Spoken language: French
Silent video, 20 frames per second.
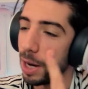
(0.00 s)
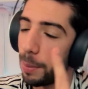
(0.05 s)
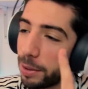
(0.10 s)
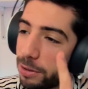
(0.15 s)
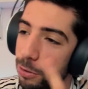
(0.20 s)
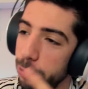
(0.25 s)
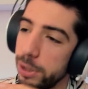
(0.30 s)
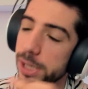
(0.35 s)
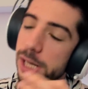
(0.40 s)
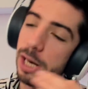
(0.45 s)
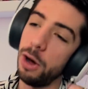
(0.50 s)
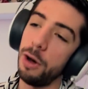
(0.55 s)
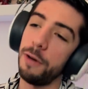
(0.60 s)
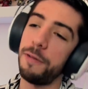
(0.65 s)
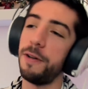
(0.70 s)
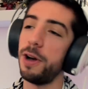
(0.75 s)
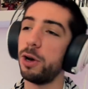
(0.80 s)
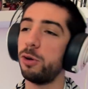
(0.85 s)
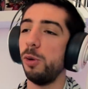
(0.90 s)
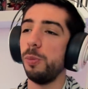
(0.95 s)
de la partie 1, il a
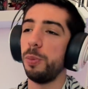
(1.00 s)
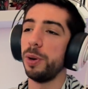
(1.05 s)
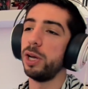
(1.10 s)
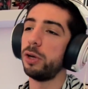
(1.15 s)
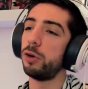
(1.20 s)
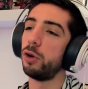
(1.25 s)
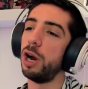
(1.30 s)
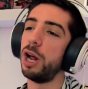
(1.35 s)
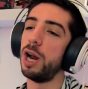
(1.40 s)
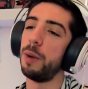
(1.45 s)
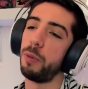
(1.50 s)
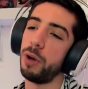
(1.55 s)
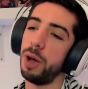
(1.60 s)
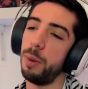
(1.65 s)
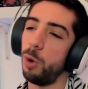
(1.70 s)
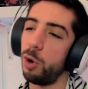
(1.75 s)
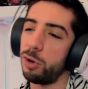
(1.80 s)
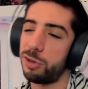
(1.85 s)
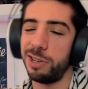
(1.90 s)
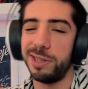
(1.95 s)
enfin compris que là, la première
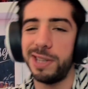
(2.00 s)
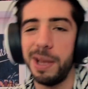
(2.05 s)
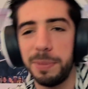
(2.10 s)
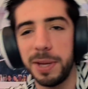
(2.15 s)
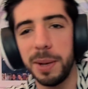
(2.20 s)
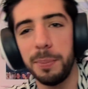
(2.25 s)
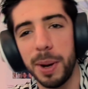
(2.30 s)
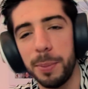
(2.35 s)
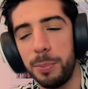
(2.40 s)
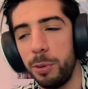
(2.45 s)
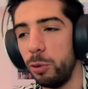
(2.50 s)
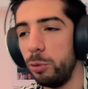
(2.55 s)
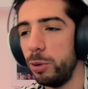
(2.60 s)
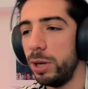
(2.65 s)
manche, c'était peut-être pas pour